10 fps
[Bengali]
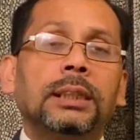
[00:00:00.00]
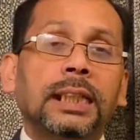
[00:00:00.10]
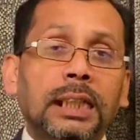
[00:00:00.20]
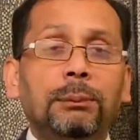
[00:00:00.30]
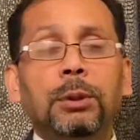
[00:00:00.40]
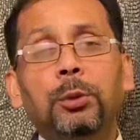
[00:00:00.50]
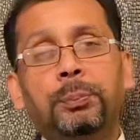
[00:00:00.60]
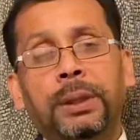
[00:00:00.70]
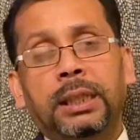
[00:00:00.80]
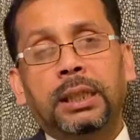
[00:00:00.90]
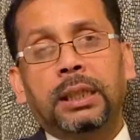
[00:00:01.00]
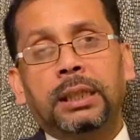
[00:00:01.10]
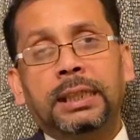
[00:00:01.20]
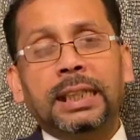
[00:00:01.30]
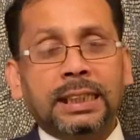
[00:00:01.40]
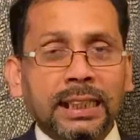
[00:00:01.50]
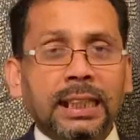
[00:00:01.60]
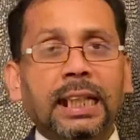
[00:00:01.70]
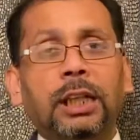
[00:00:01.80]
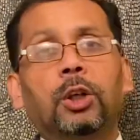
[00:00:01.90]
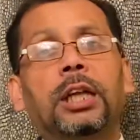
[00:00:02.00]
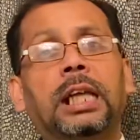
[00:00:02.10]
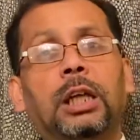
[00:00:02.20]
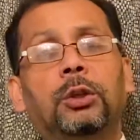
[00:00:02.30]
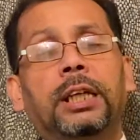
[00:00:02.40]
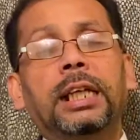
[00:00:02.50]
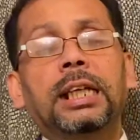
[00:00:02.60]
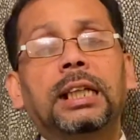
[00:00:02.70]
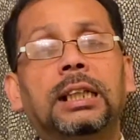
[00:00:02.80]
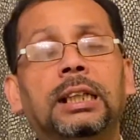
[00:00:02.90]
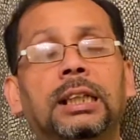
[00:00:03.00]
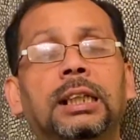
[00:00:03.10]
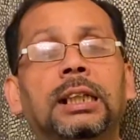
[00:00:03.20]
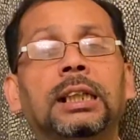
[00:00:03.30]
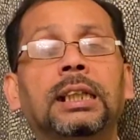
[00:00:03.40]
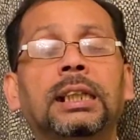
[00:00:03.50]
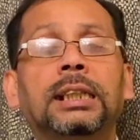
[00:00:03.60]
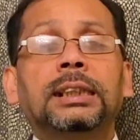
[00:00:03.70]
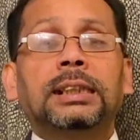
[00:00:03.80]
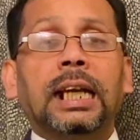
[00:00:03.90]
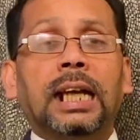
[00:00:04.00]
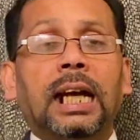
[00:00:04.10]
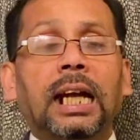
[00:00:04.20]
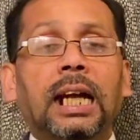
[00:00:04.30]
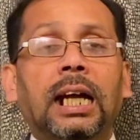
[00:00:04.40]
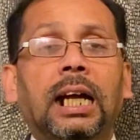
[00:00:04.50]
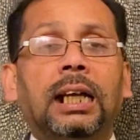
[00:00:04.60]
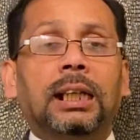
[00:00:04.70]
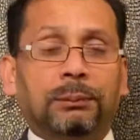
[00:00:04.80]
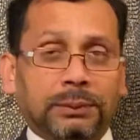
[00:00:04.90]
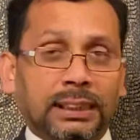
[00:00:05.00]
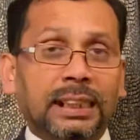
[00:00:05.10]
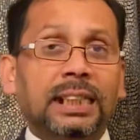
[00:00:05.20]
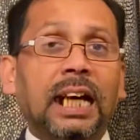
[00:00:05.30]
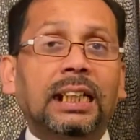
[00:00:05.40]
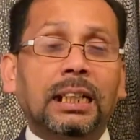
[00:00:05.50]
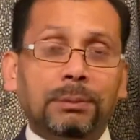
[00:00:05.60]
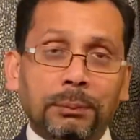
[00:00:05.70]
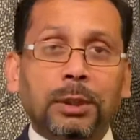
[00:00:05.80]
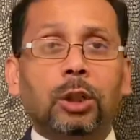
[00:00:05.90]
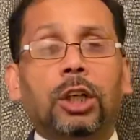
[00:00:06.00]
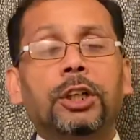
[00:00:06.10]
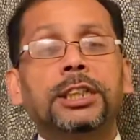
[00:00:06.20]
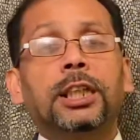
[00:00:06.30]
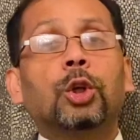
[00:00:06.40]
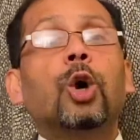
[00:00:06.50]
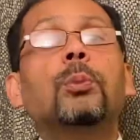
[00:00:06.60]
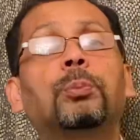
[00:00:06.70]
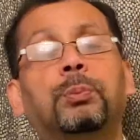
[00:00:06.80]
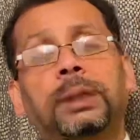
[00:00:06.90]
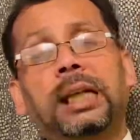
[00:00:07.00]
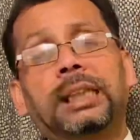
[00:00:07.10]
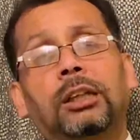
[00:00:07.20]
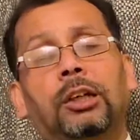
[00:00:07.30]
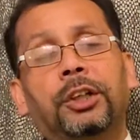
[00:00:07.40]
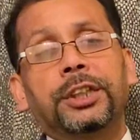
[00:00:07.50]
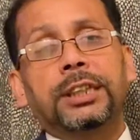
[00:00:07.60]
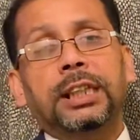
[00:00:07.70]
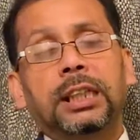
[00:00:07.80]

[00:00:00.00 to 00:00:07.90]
ডিডাব্লিউপির টেকনিক্যাল এররের কারণে তারা তাদেরকে আন্ডার পেমেন্ট করা হয়েছে কম টাকা দেওয়া হয়েছে